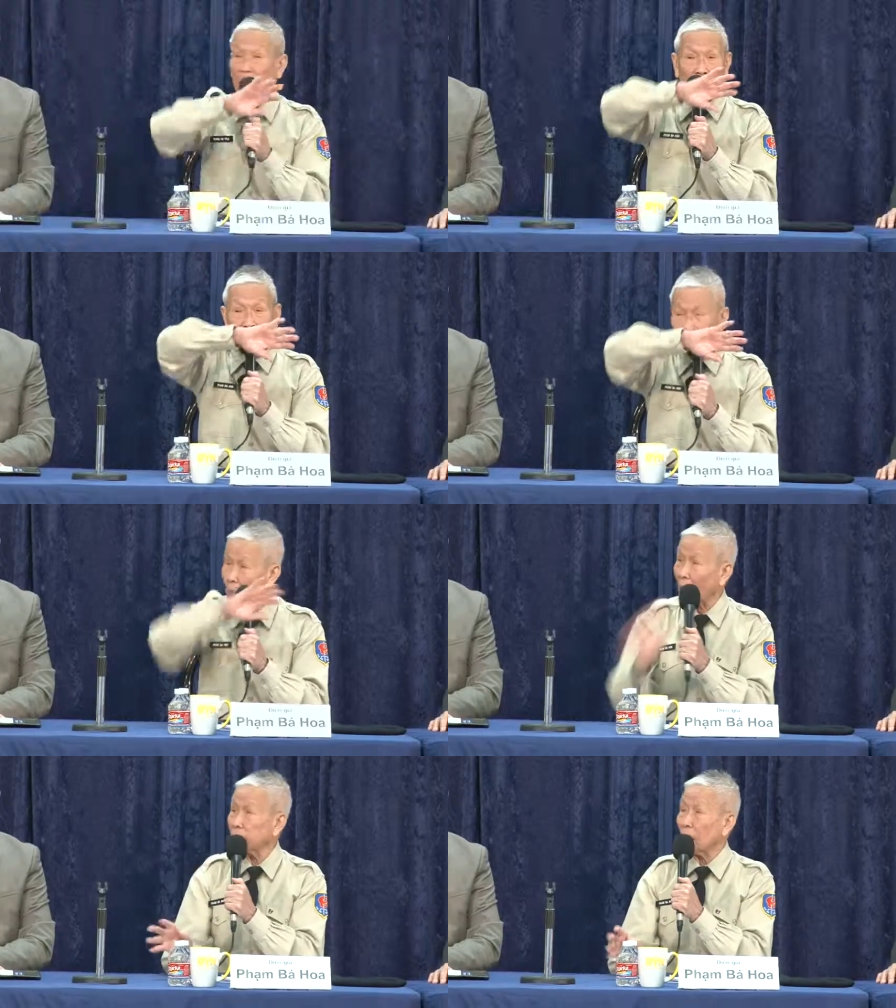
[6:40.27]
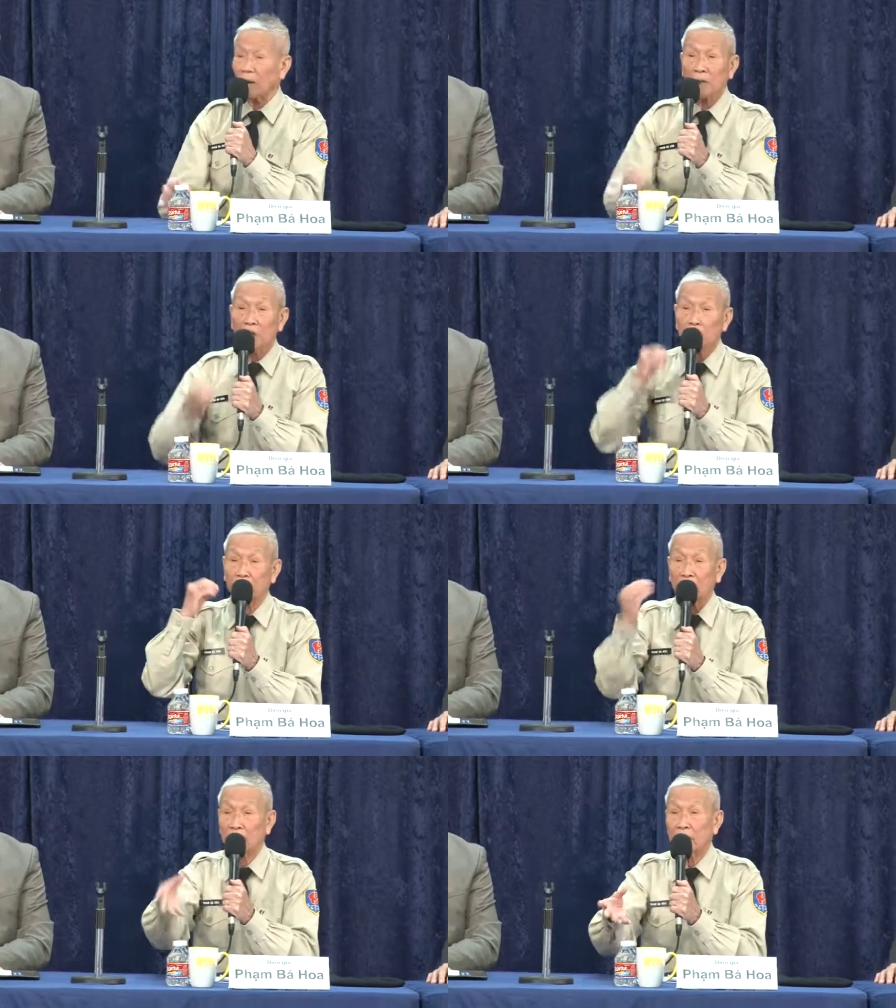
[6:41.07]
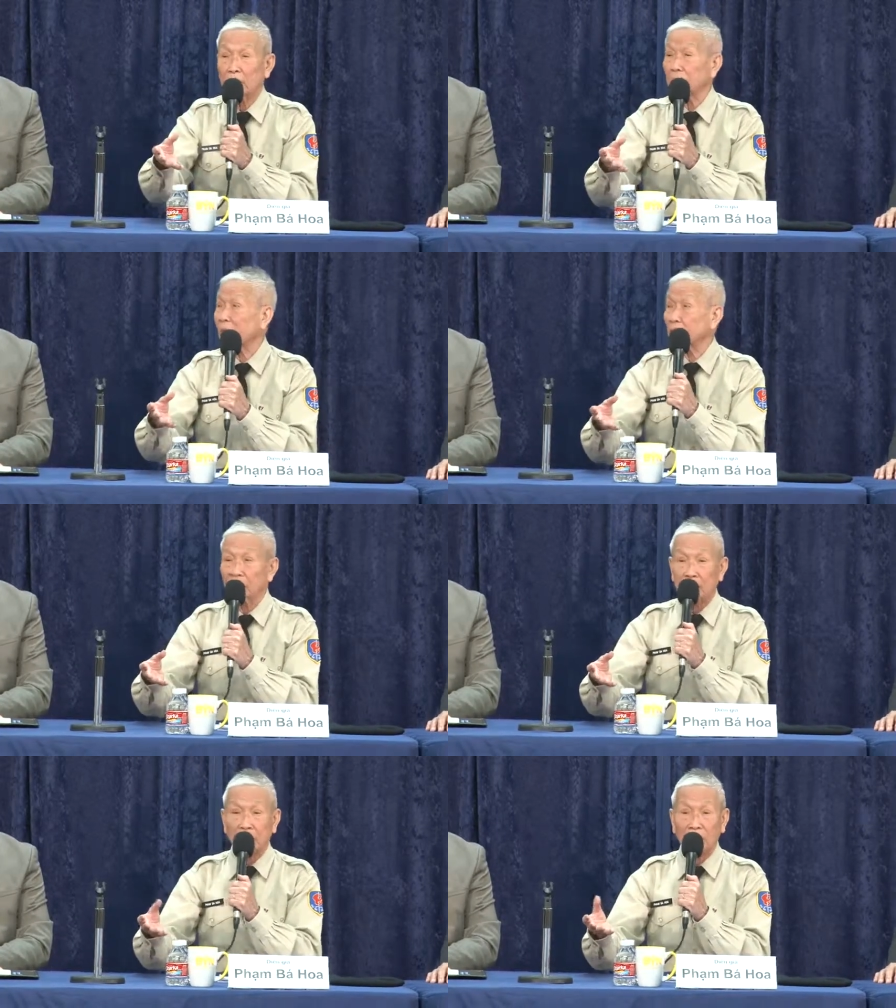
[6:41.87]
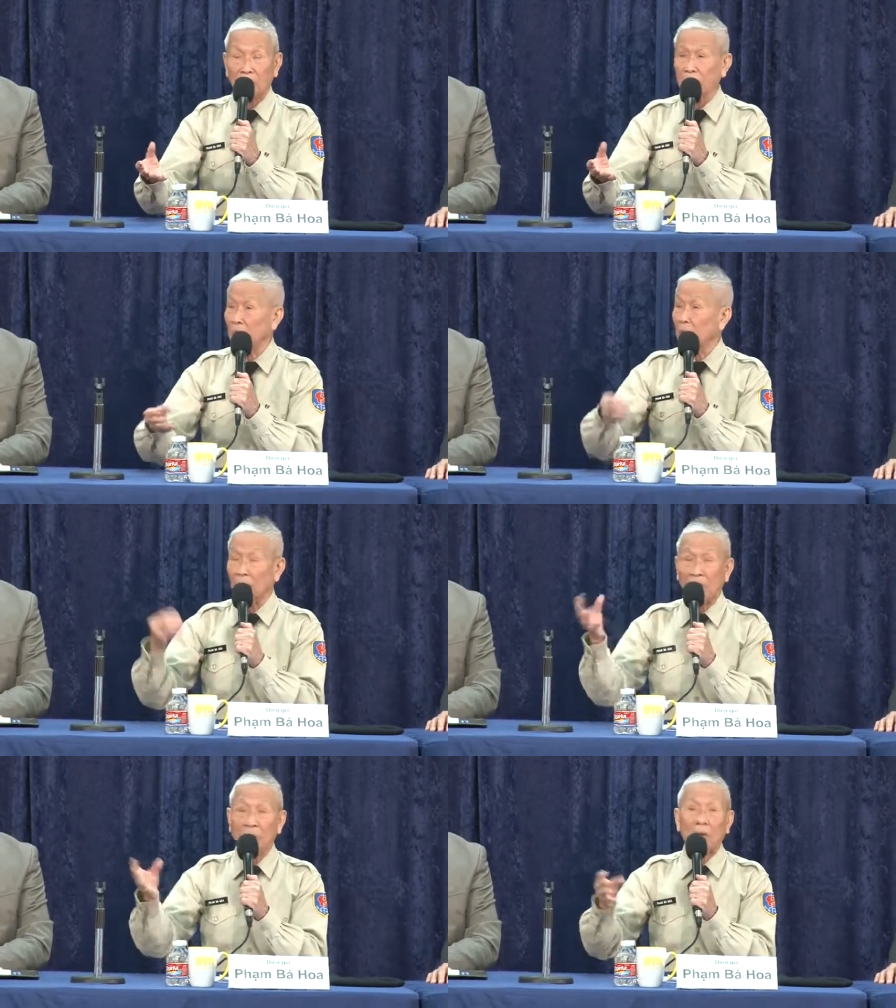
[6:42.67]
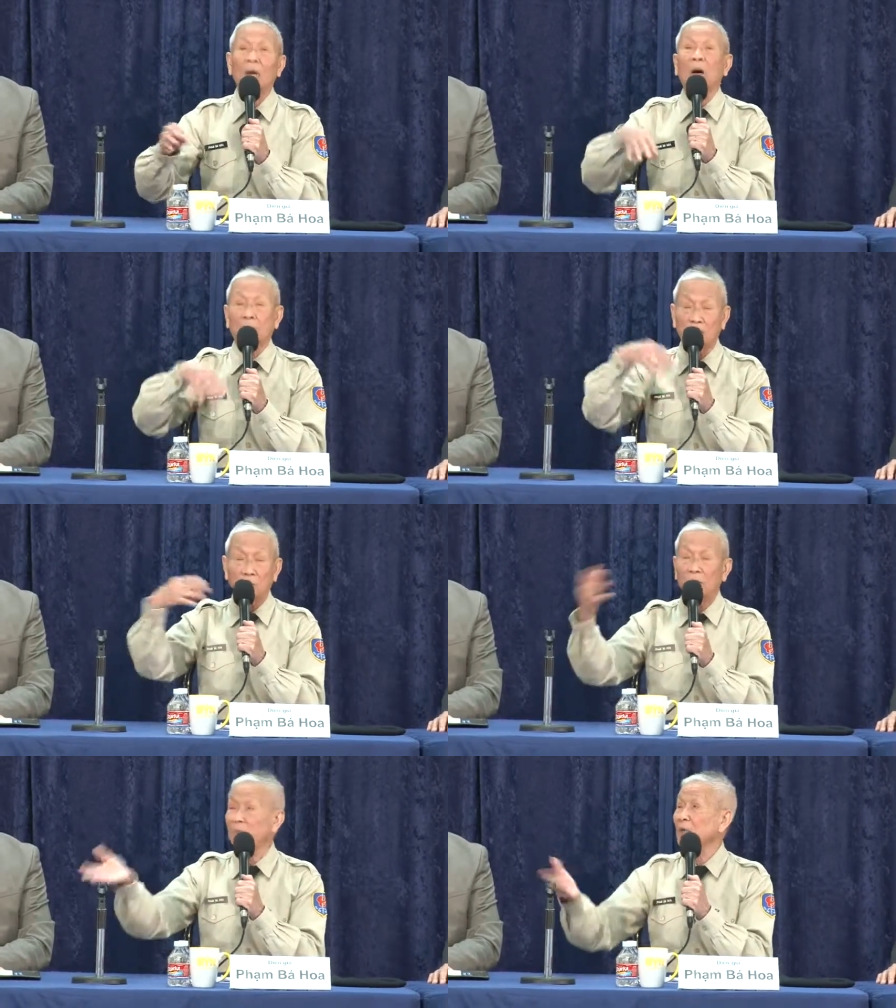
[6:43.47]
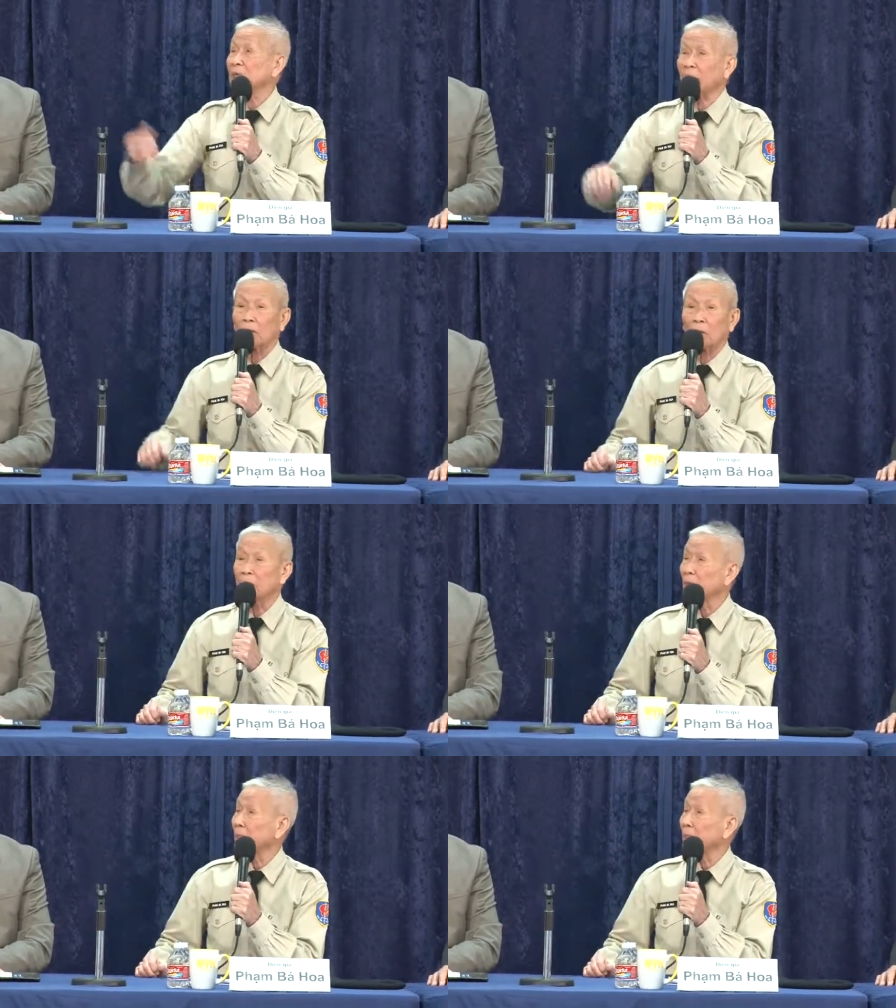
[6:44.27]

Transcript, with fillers: ba tổng tham mưu không nói tôi trình lên ông đại tướng tổng tham mưu trưởng ông bảo rằng ờ chú chỉ biết vậy thôi